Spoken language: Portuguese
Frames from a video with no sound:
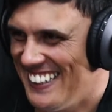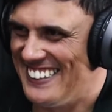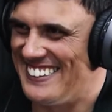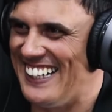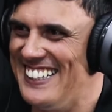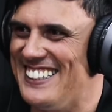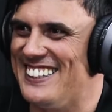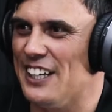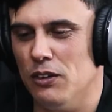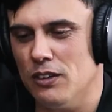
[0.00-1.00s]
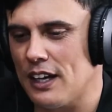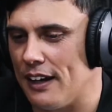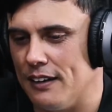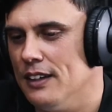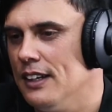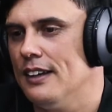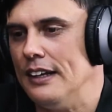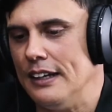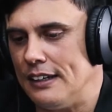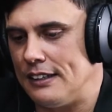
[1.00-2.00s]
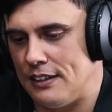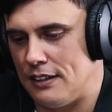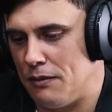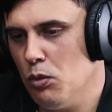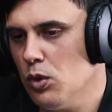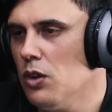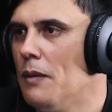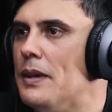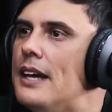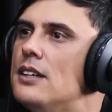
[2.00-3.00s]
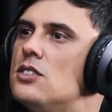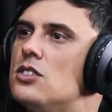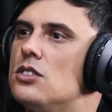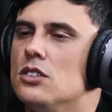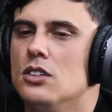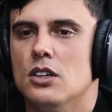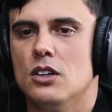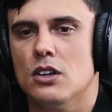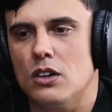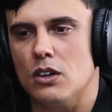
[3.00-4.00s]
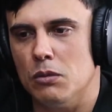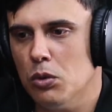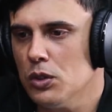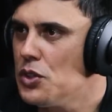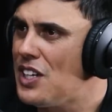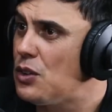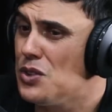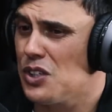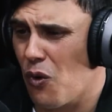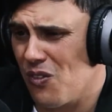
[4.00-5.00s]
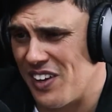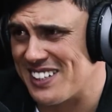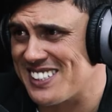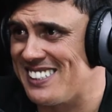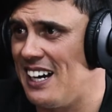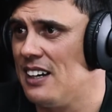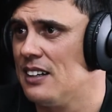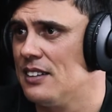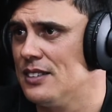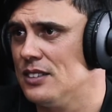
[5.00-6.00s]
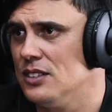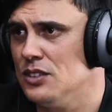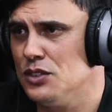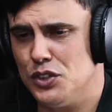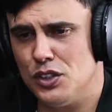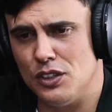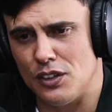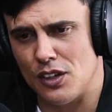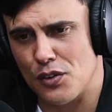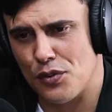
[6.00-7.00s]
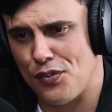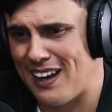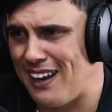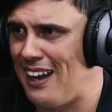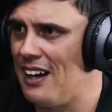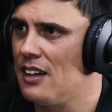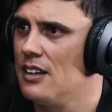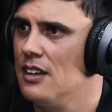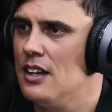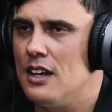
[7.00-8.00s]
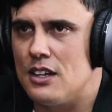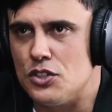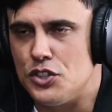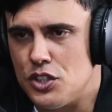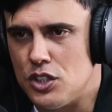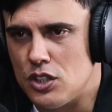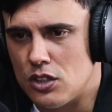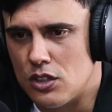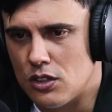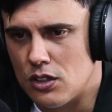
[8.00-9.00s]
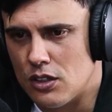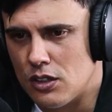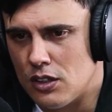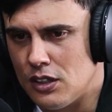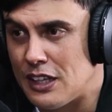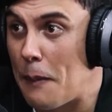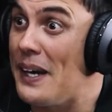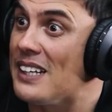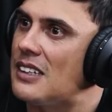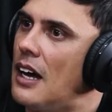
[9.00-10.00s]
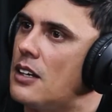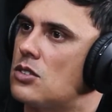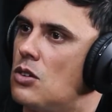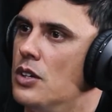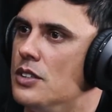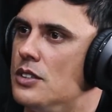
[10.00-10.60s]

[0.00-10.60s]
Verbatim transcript: Entende? Então, cara, muda o ambiente, muda o jeito de conversar, de falar, de interpretar as coisas.